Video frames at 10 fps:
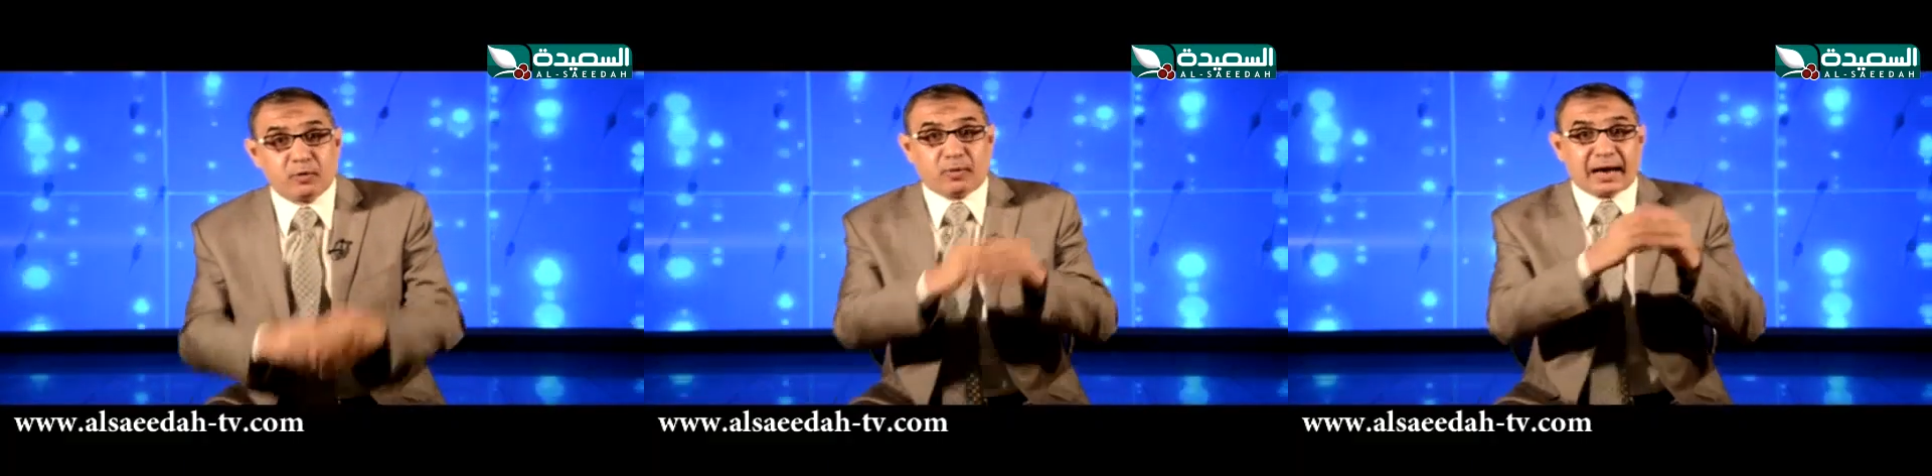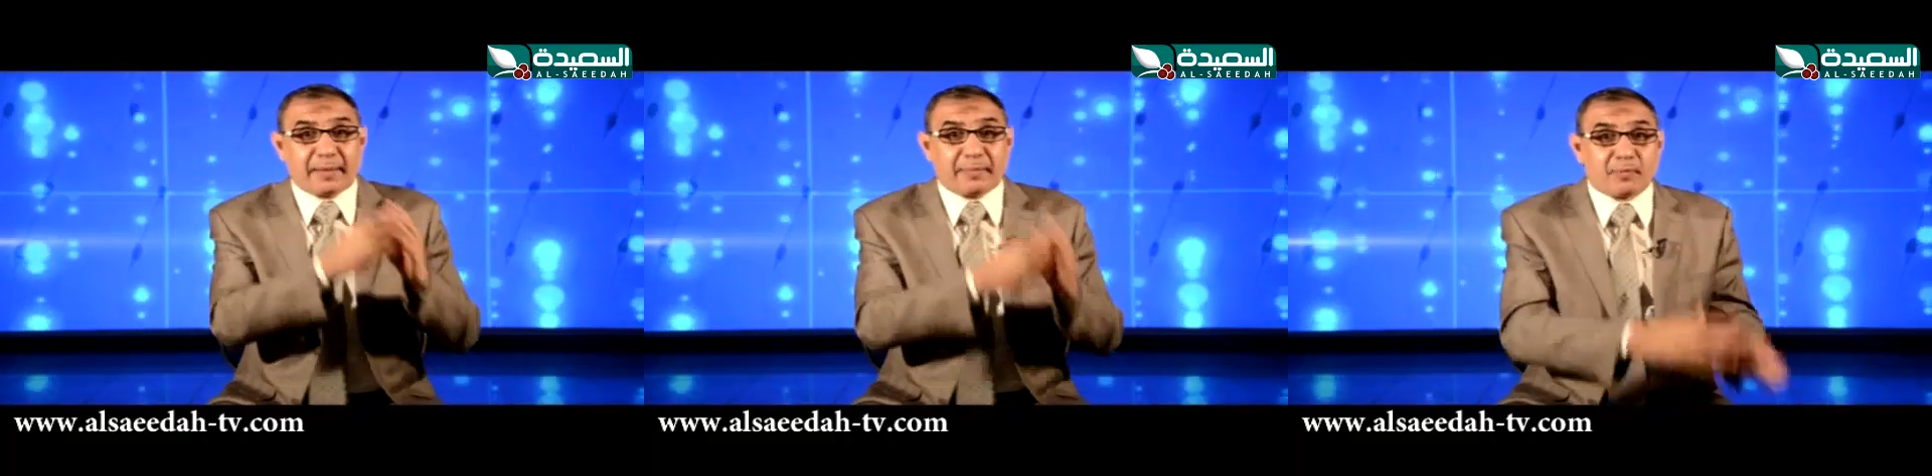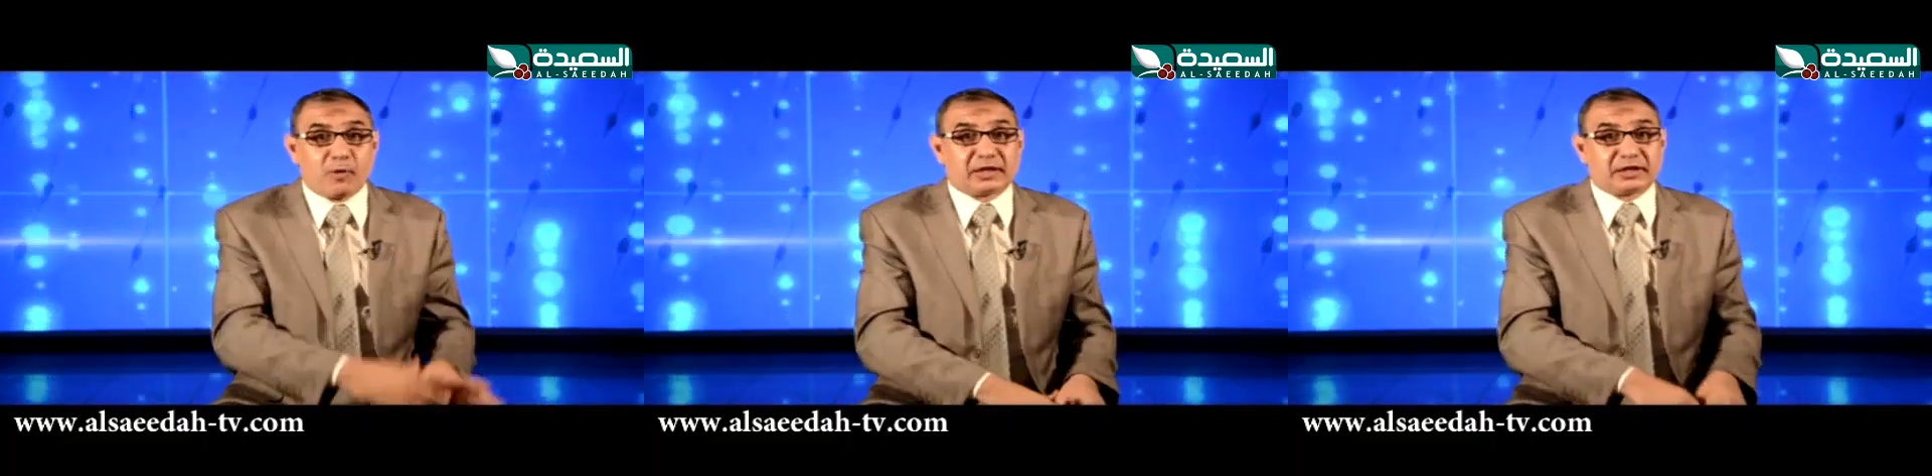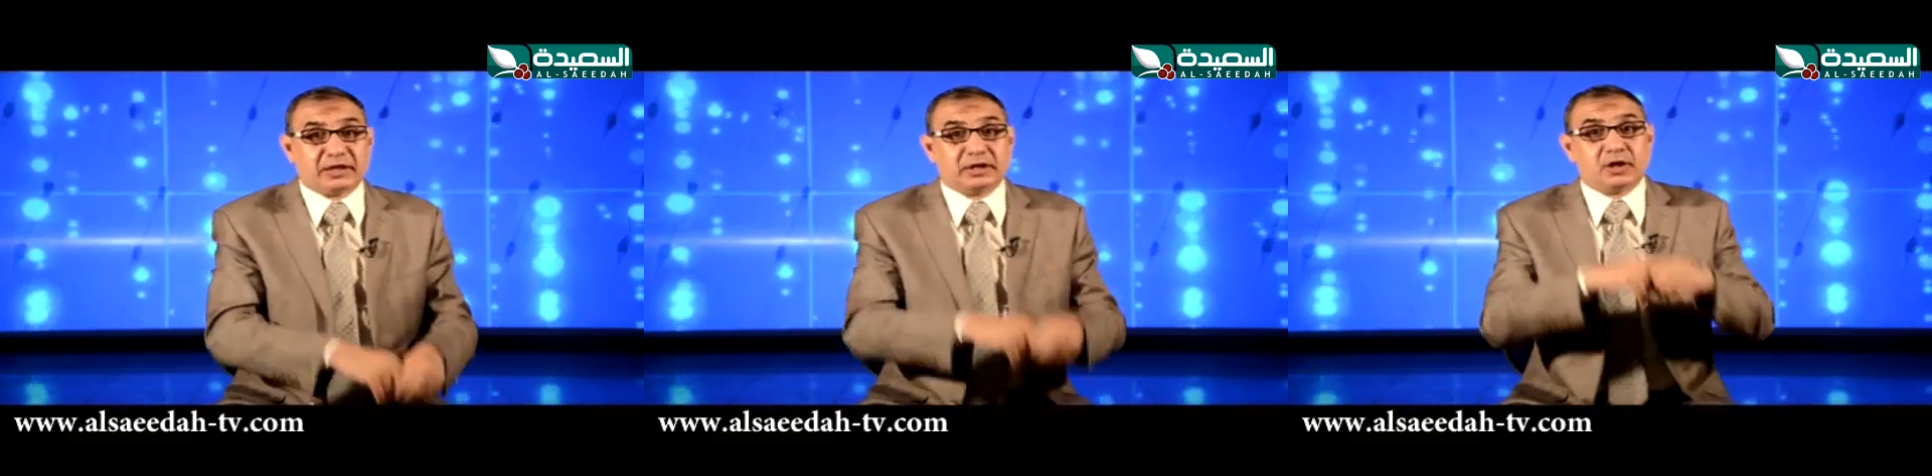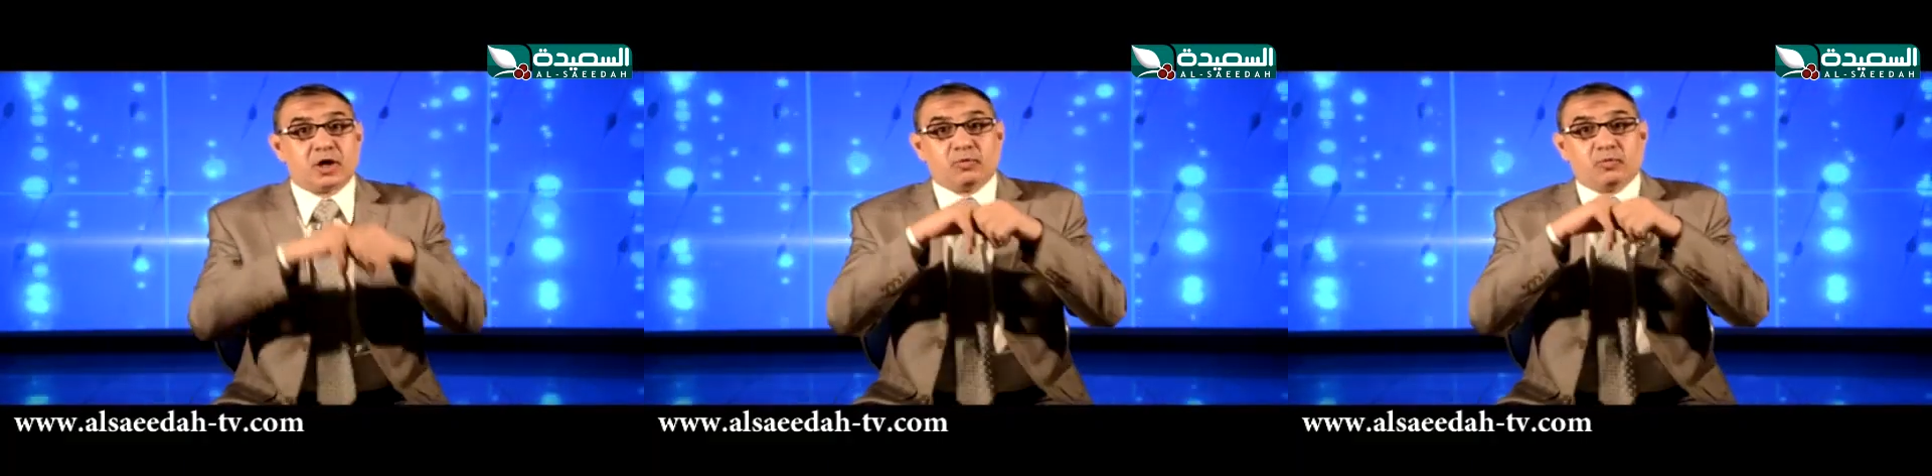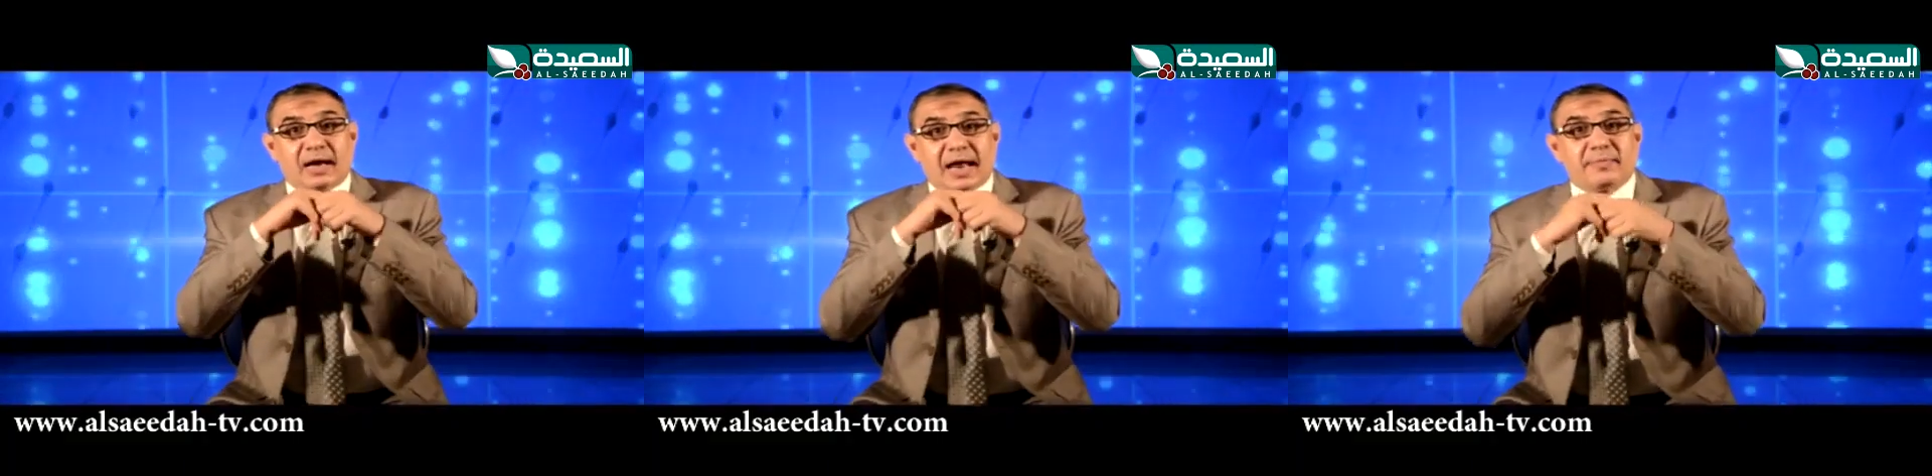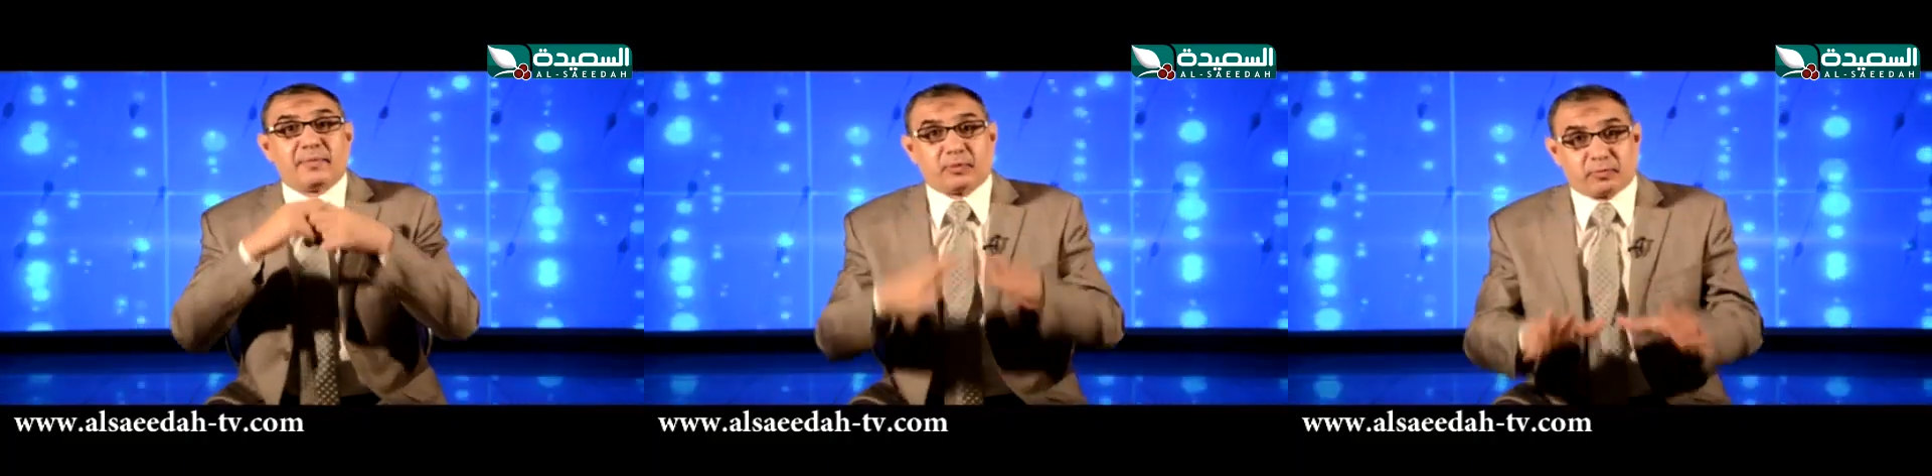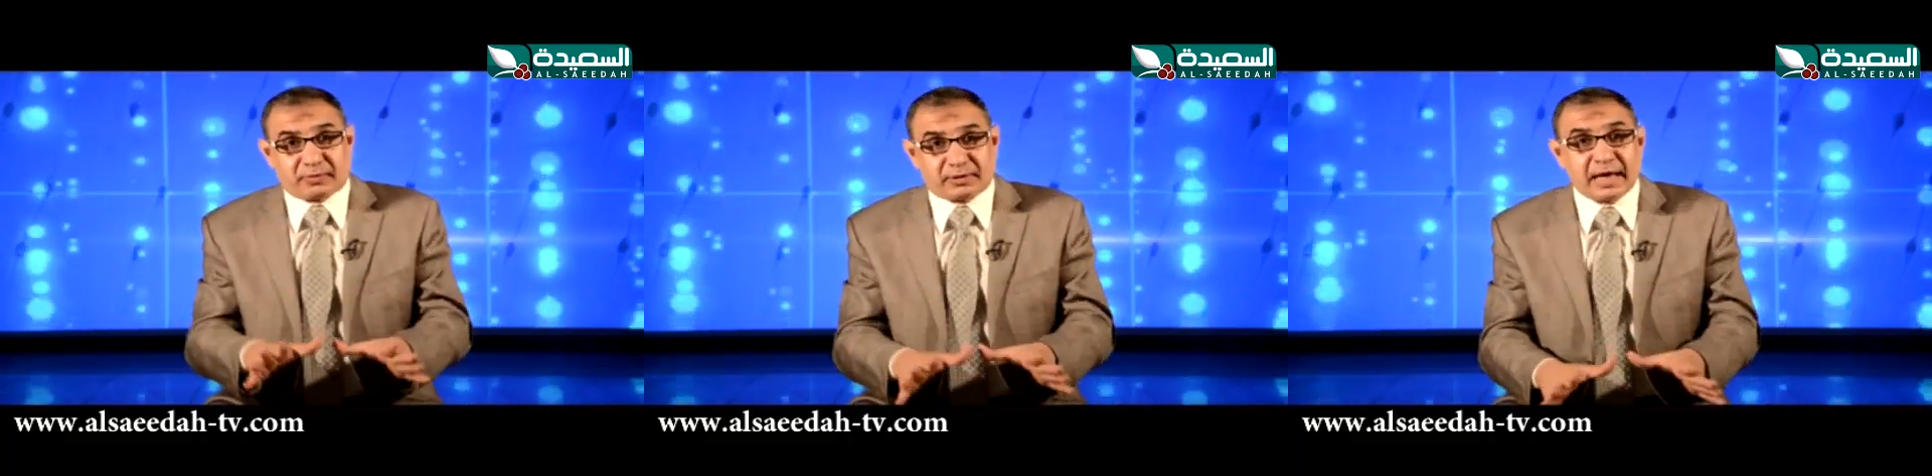ولا بمواطنين ولا بمرور